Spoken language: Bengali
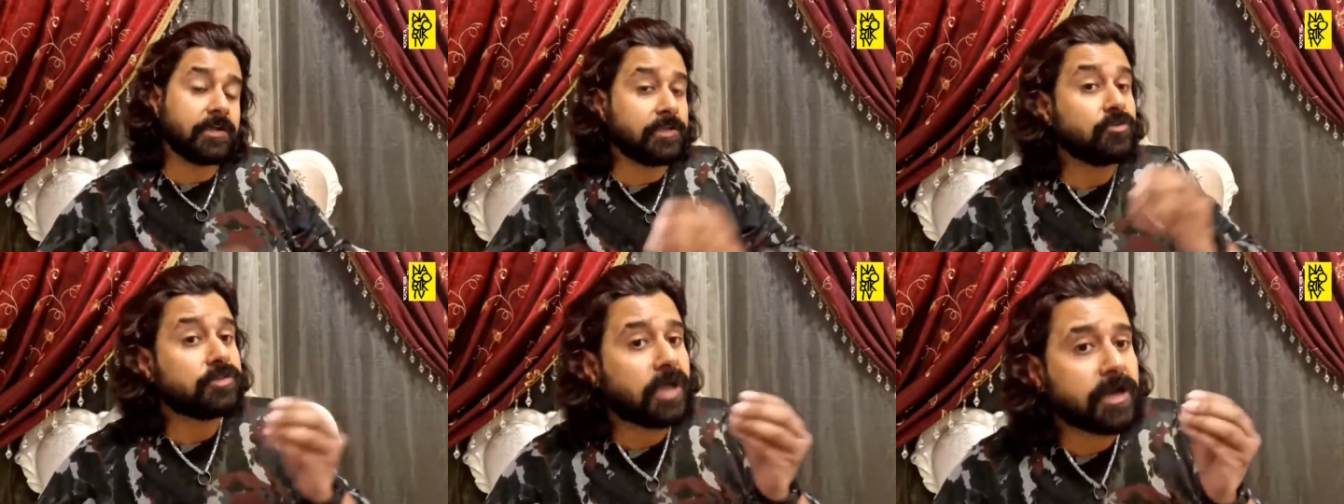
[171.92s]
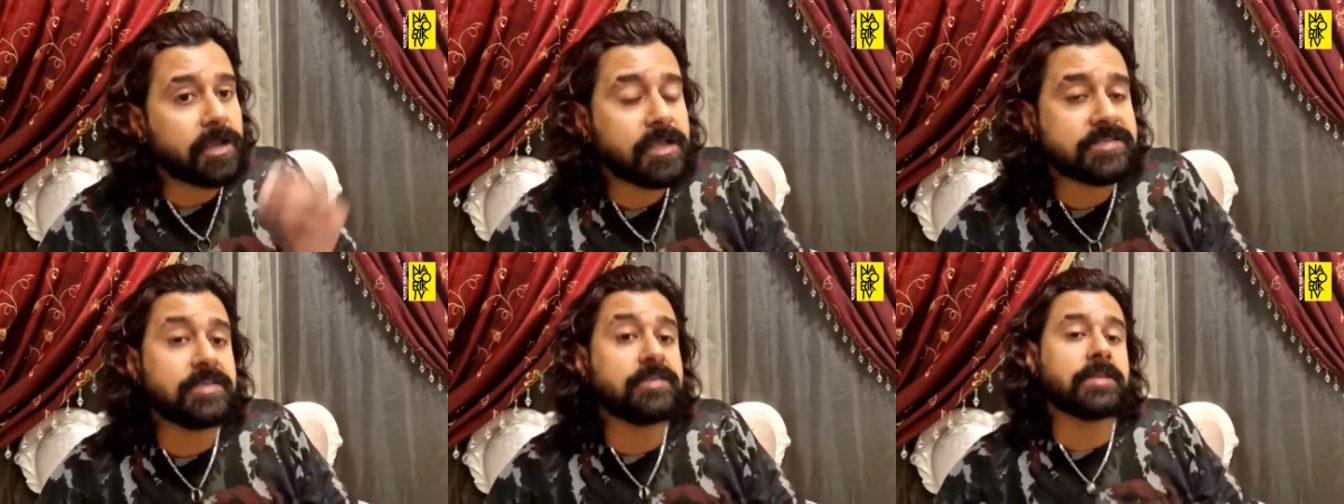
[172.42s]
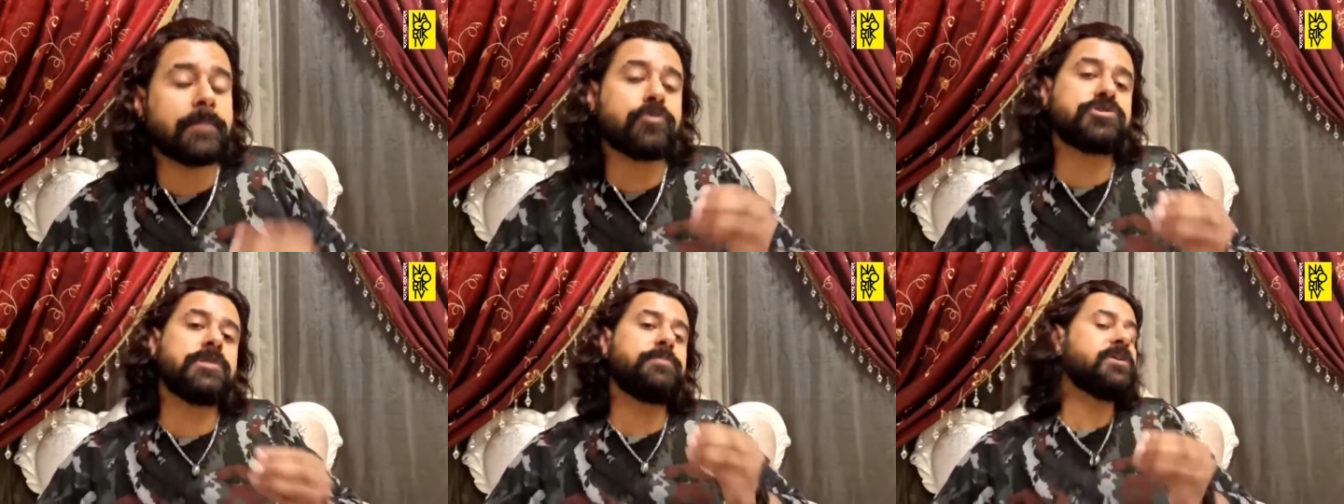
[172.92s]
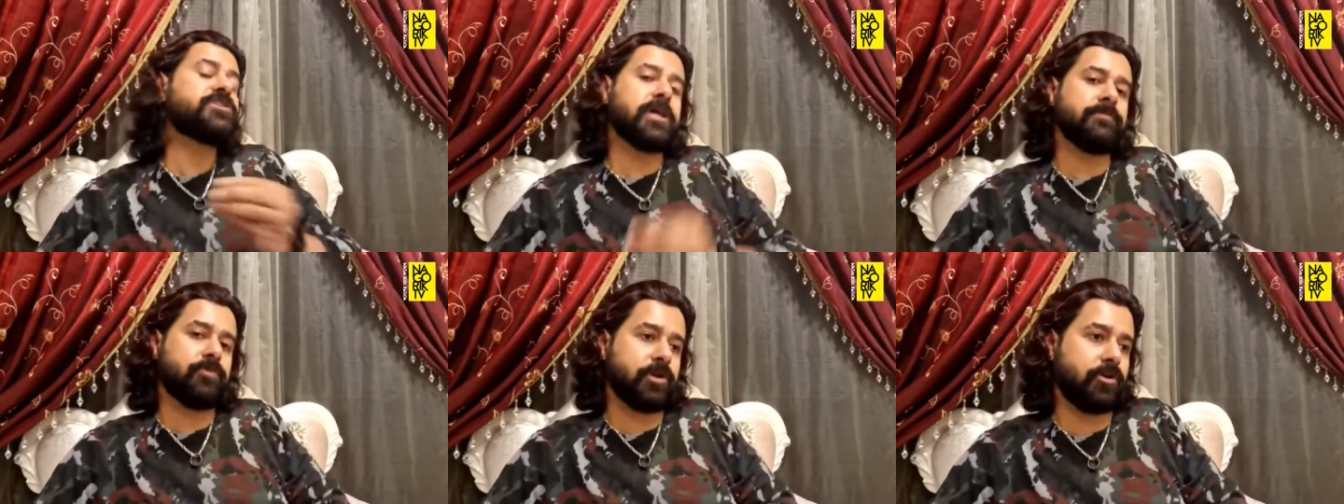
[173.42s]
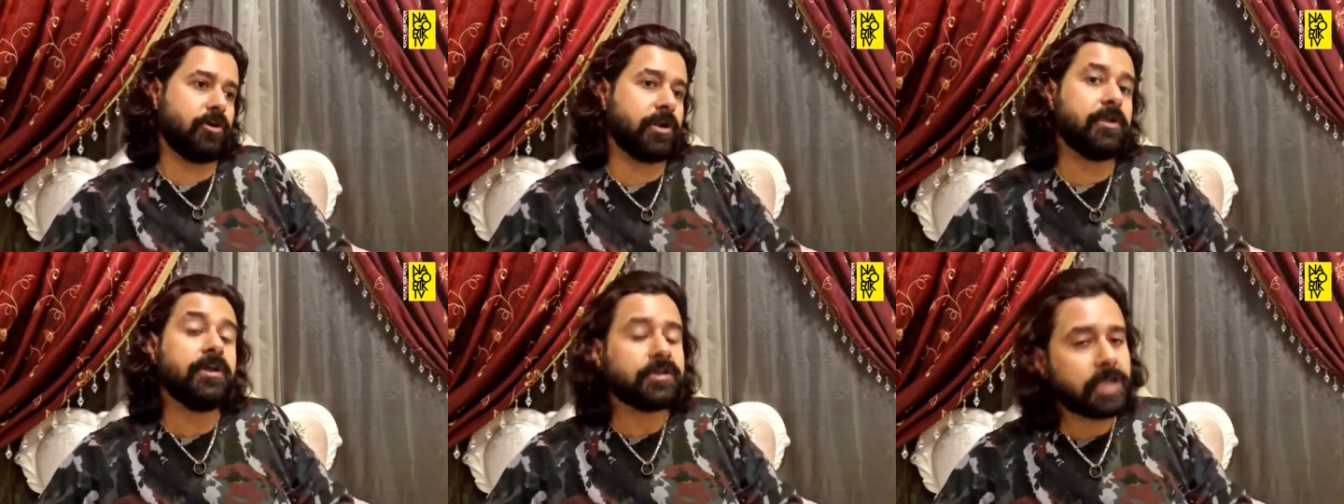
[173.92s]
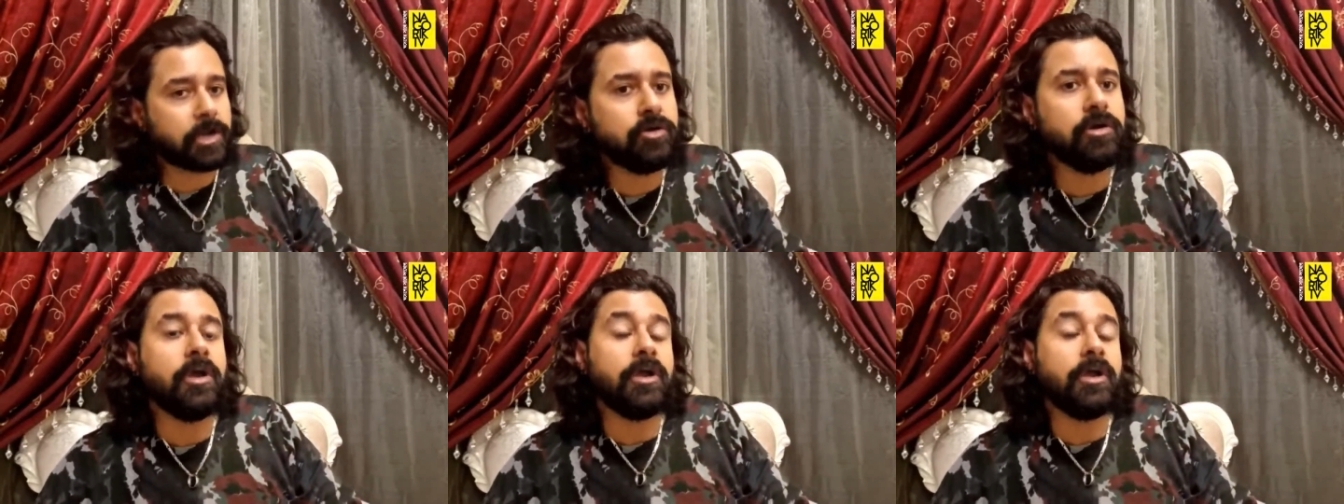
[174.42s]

কিন্তু তারাই আজকে তাপসের পীর সাহেব মনে করে কেন